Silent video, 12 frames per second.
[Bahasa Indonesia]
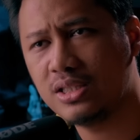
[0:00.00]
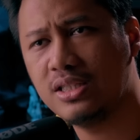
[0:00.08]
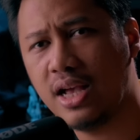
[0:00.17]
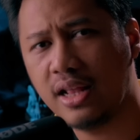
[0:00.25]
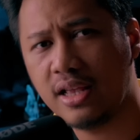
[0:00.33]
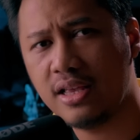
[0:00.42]

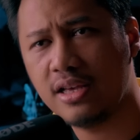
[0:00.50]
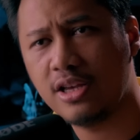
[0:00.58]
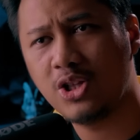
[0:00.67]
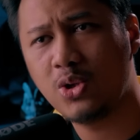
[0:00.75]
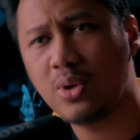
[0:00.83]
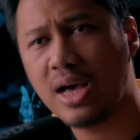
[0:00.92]
senjatanya
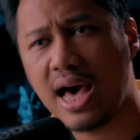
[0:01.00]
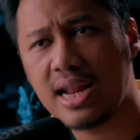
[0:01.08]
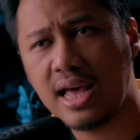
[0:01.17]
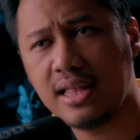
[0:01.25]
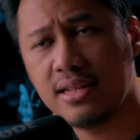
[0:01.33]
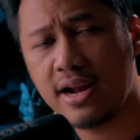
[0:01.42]
gitu ke
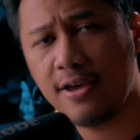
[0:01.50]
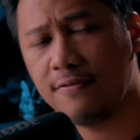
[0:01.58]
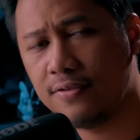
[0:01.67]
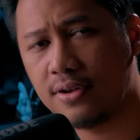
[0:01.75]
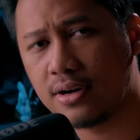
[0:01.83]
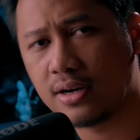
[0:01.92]
arah
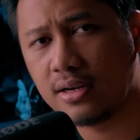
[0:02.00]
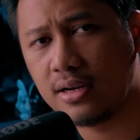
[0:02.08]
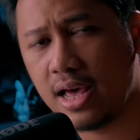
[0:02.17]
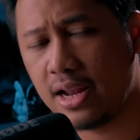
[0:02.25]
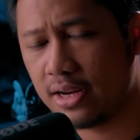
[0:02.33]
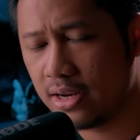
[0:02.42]
driver
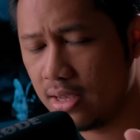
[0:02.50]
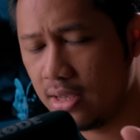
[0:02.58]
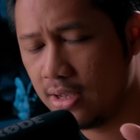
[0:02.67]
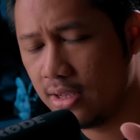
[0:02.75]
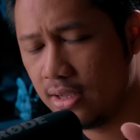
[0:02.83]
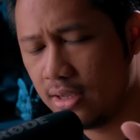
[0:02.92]
dan
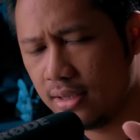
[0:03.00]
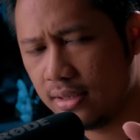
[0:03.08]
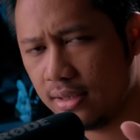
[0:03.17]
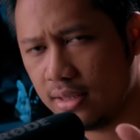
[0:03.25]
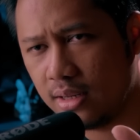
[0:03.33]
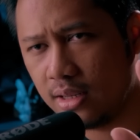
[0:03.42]

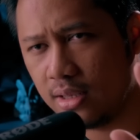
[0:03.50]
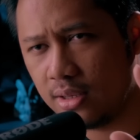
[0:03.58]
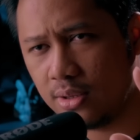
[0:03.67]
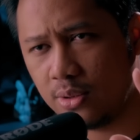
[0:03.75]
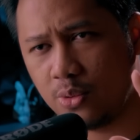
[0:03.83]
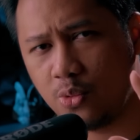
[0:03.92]
ini nih,
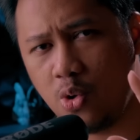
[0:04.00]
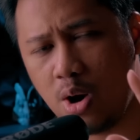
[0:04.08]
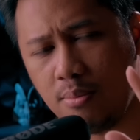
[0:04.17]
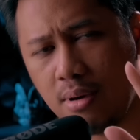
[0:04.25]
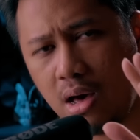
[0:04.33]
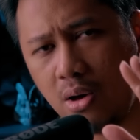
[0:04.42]
gua
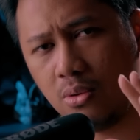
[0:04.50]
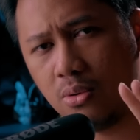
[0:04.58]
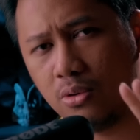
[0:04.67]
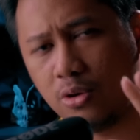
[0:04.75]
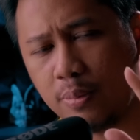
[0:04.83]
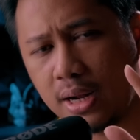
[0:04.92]
mau
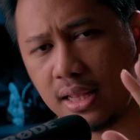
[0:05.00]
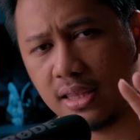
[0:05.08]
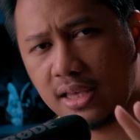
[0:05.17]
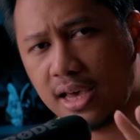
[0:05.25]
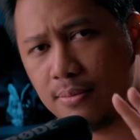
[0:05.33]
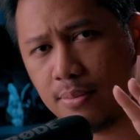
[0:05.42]
lo
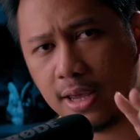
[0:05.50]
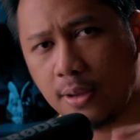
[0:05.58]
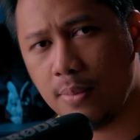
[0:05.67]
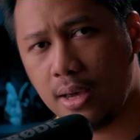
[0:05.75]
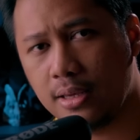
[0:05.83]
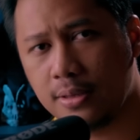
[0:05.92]
perhatikan
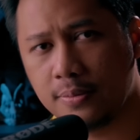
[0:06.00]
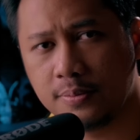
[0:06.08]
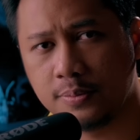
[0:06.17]
baik-baik.